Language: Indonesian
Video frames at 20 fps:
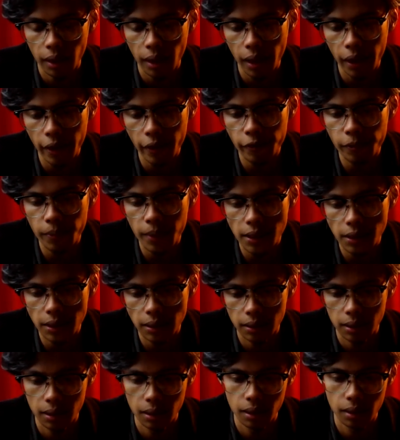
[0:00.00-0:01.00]
Elf
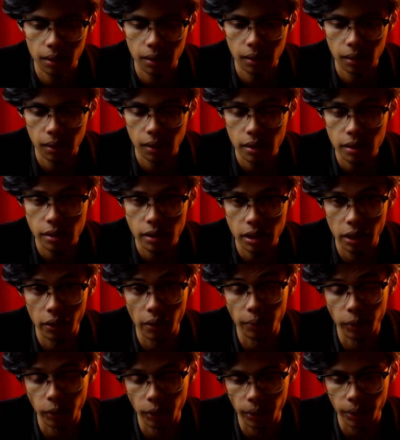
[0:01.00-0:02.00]
mas.
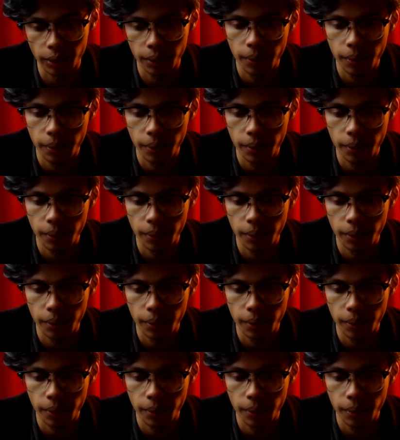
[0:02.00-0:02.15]
Jawab Nur.